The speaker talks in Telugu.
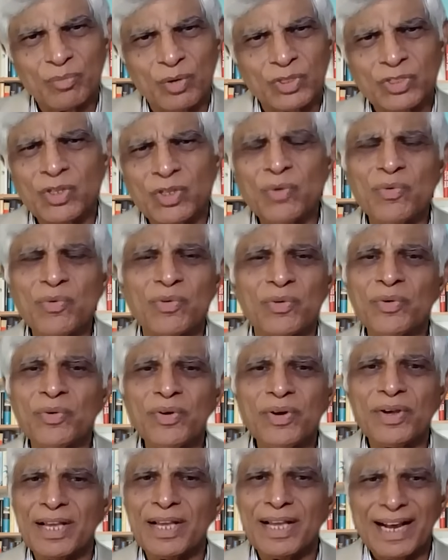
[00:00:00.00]
మొత్తం
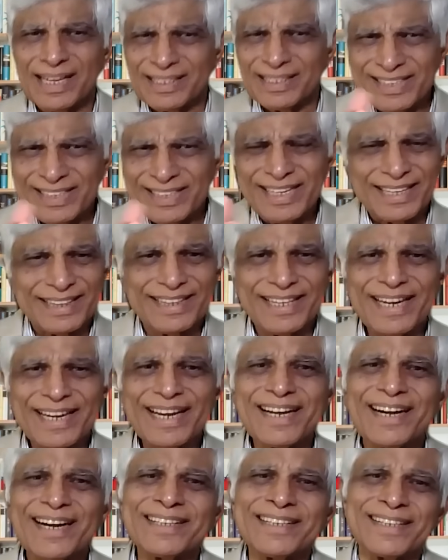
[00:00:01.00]
అసలు వీళ్ళిద్దరే
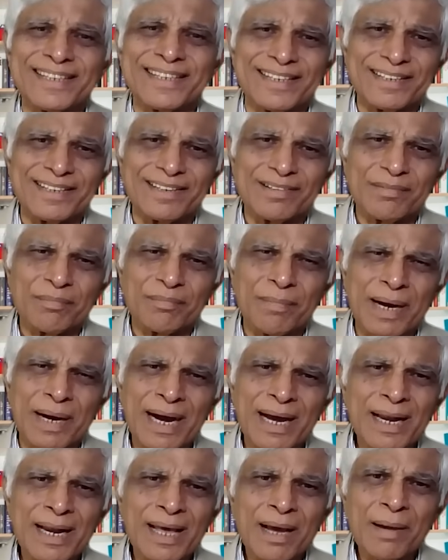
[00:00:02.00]
కాదండి
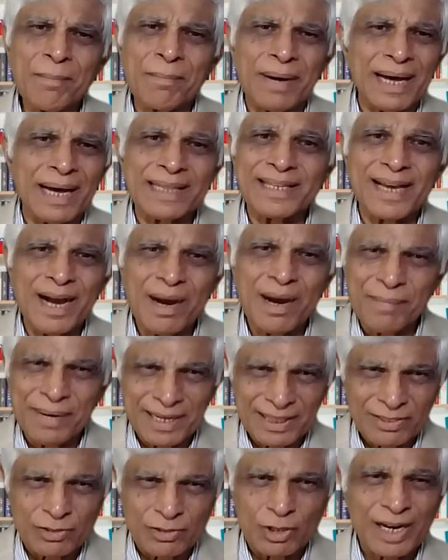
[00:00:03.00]
మాలా మాదిగా
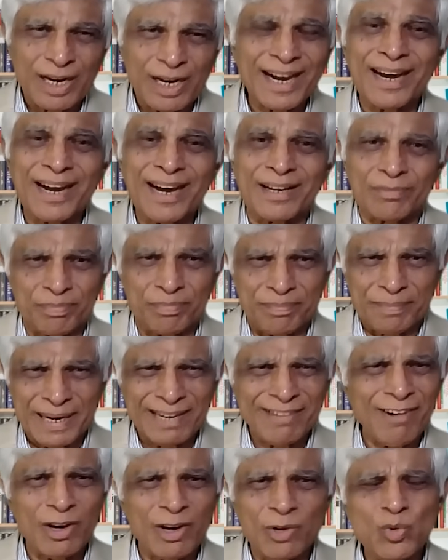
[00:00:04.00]
మన తెలగా
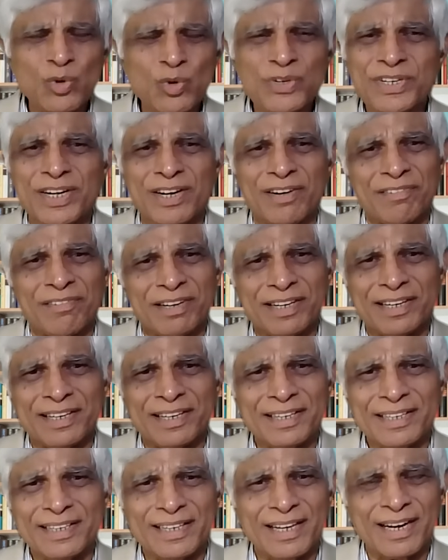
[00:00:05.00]
మనం
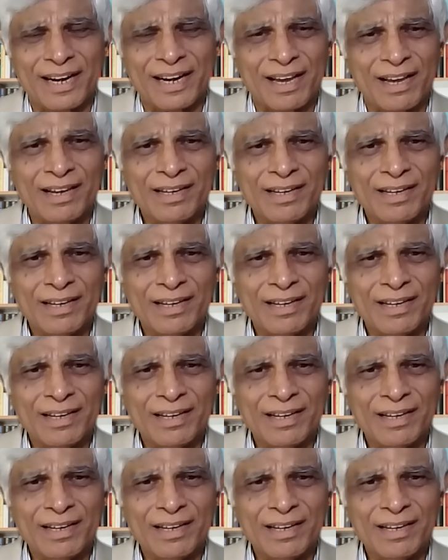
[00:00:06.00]
అనుకుంటున్నామండి ఇక్కడ